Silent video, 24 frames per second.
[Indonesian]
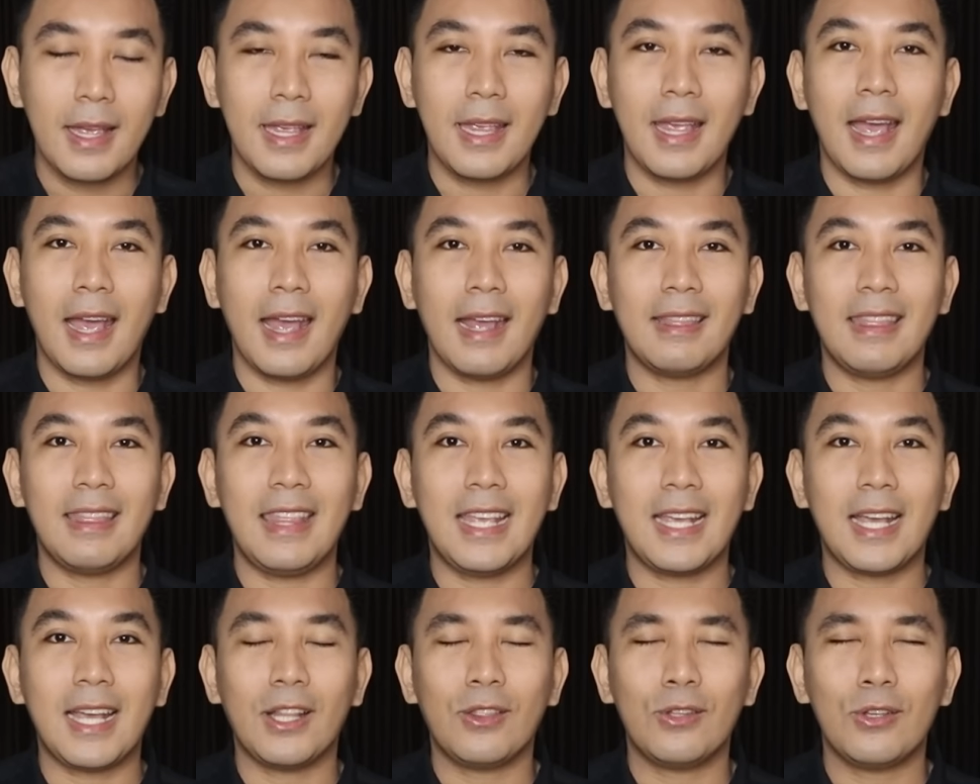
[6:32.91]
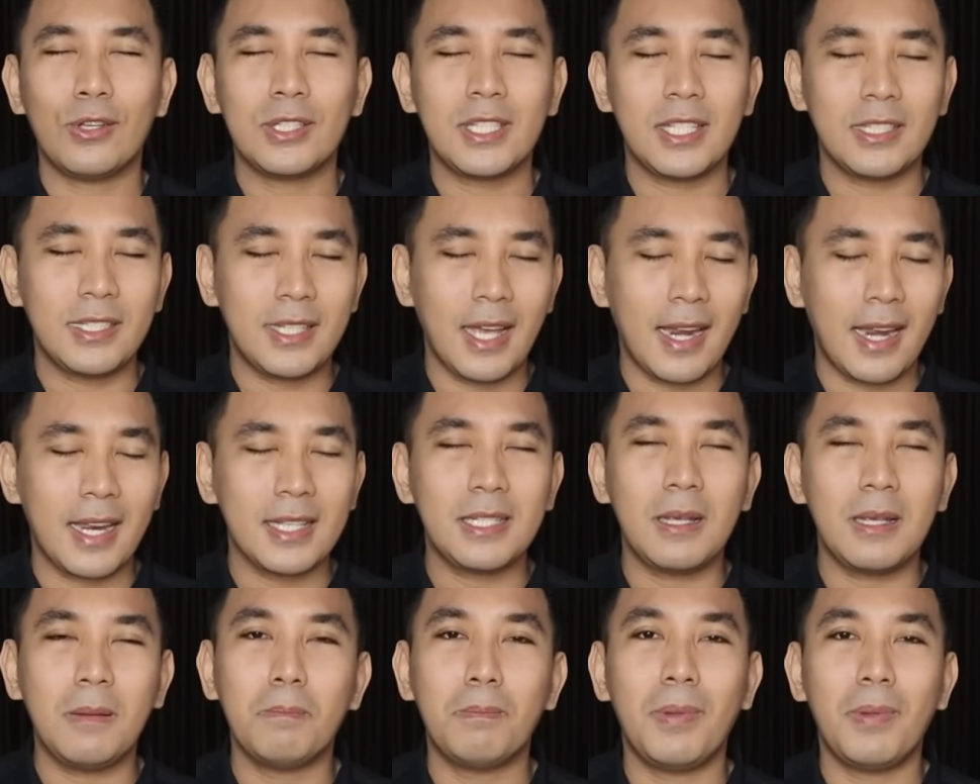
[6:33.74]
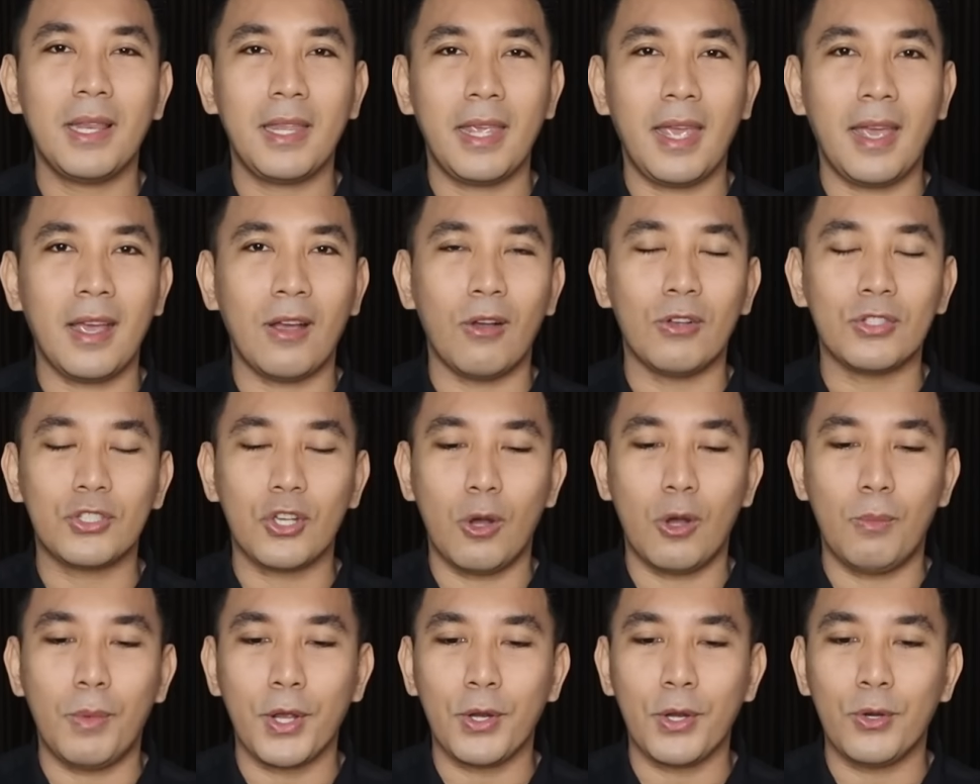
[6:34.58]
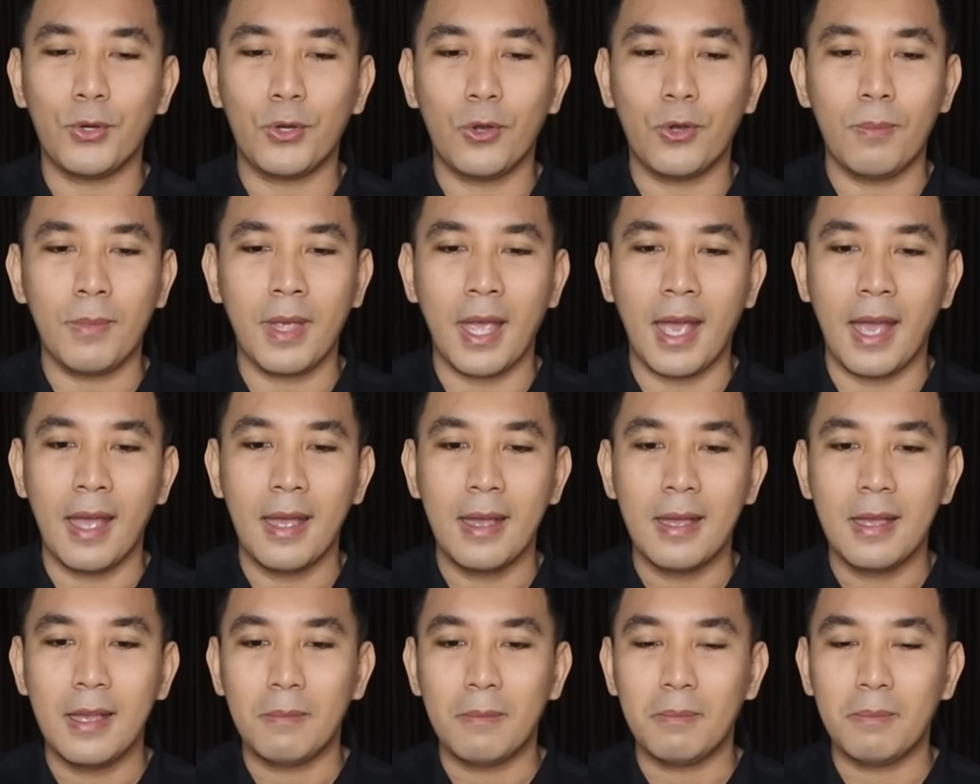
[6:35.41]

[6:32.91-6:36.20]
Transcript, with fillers: Ya etika tuh secara simpelnya, nggak usah ngomongin hukum ya.